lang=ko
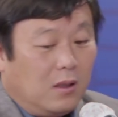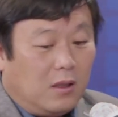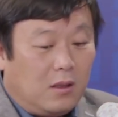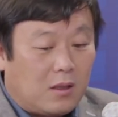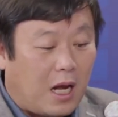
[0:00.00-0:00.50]

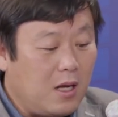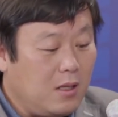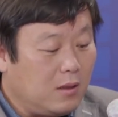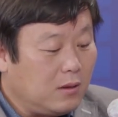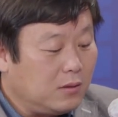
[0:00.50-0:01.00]

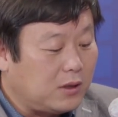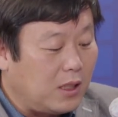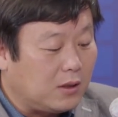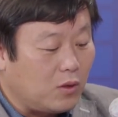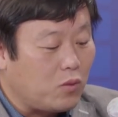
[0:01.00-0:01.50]
칼 이제
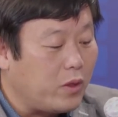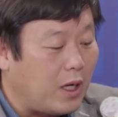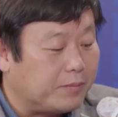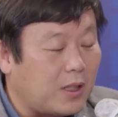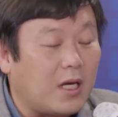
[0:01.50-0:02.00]
천공이
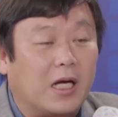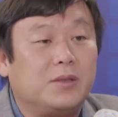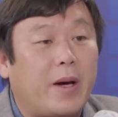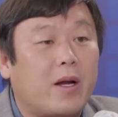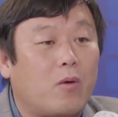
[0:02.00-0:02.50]
갑자기 가지
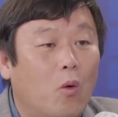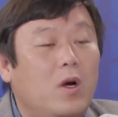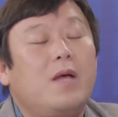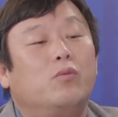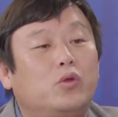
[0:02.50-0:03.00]
말라고
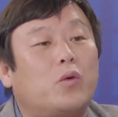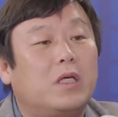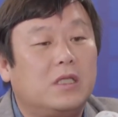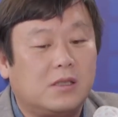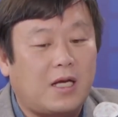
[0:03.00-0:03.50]
원래
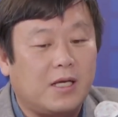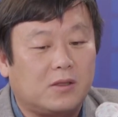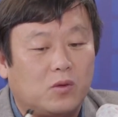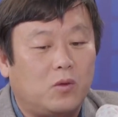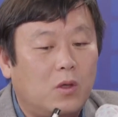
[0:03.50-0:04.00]
무속인들
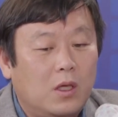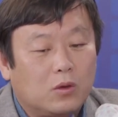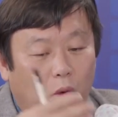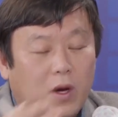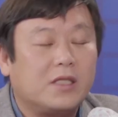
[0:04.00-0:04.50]
사이에서도
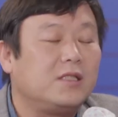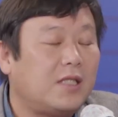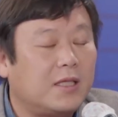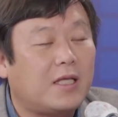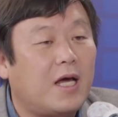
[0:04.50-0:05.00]
돌아가신
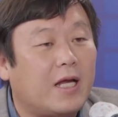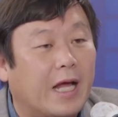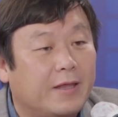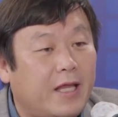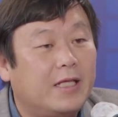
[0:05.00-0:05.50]
잔달이
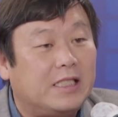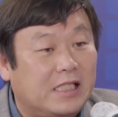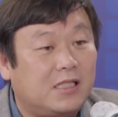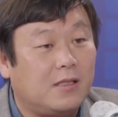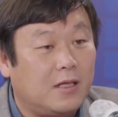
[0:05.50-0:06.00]
안 된
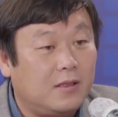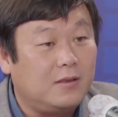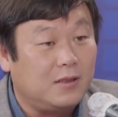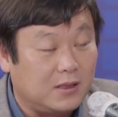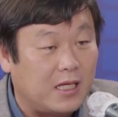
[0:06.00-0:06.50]

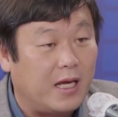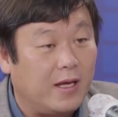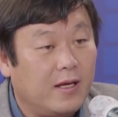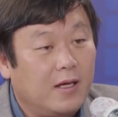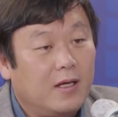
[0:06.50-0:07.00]
시신에는 이제
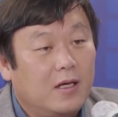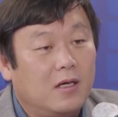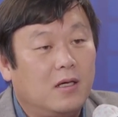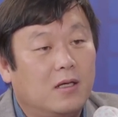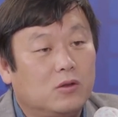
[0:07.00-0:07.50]

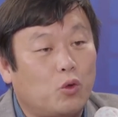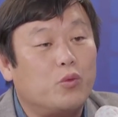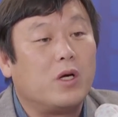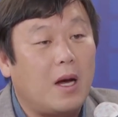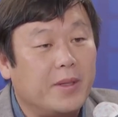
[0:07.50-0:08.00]
어, 조문을 가면